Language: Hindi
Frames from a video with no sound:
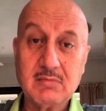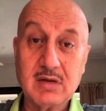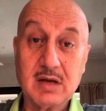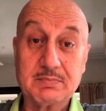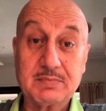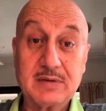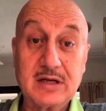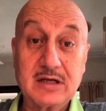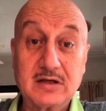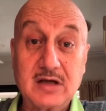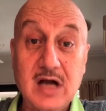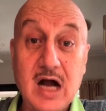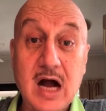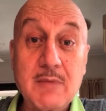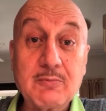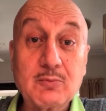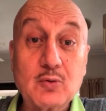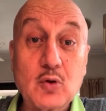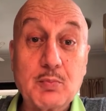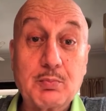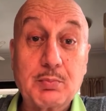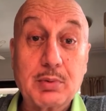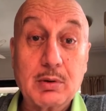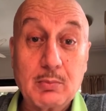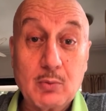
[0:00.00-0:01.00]
मैं अपने काम
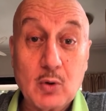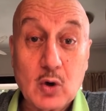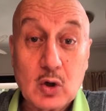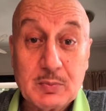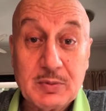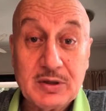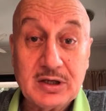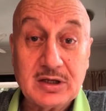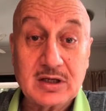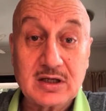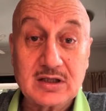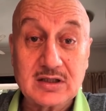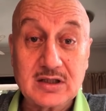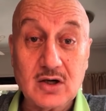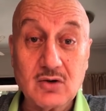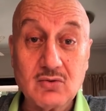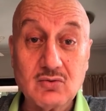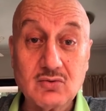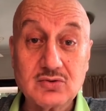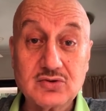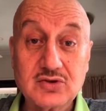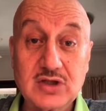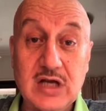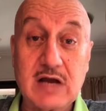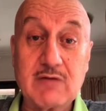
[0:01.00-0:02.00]
को प्रमोट भी करता
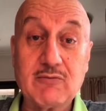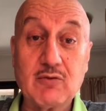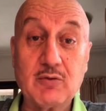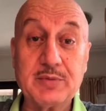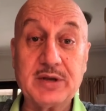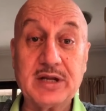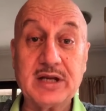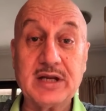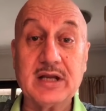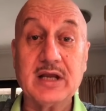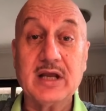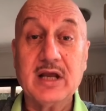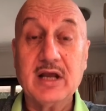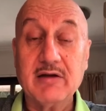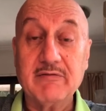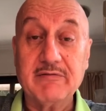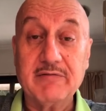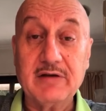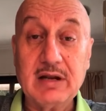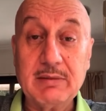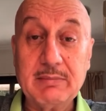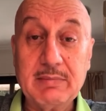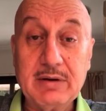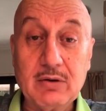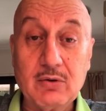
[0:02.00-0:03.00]
हूँ चाहे वो मेरी
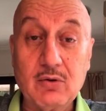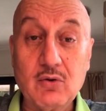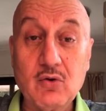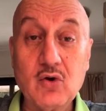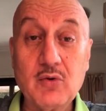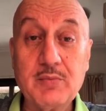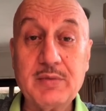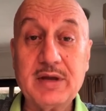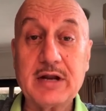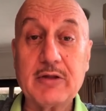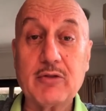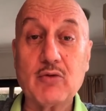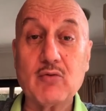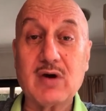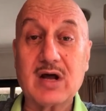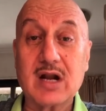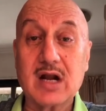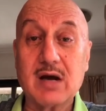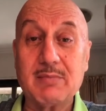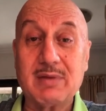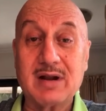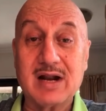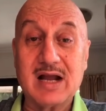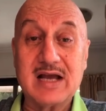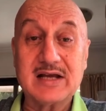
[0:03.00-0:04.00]
फिल्में हों मेरे
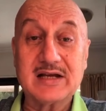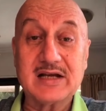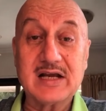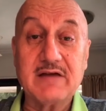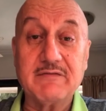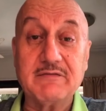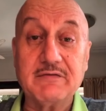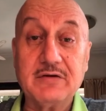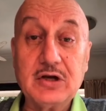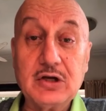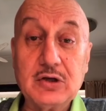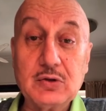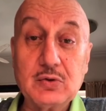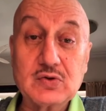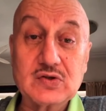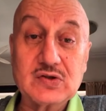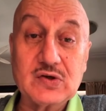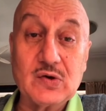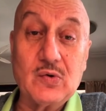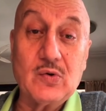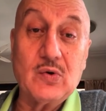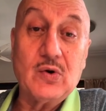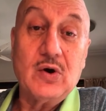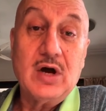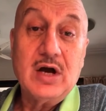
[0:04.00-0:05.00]
द्वारा बनाए गए
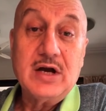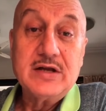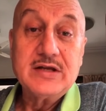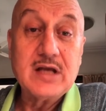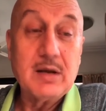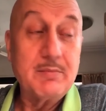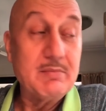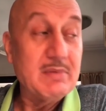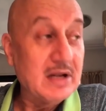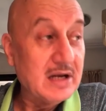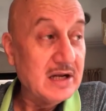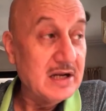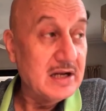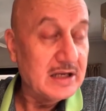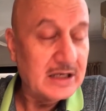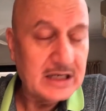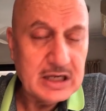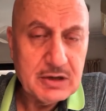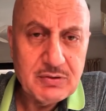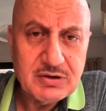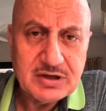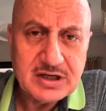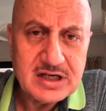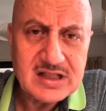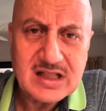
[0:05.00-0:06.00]
वीडियोज़ हों या मेरी
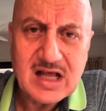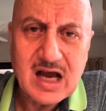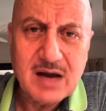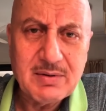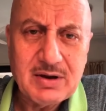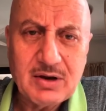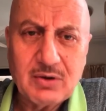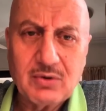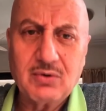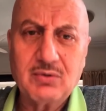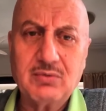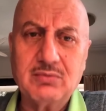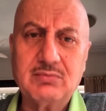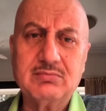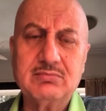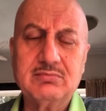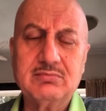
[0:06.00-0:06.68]
लिखी हुई किताबें हों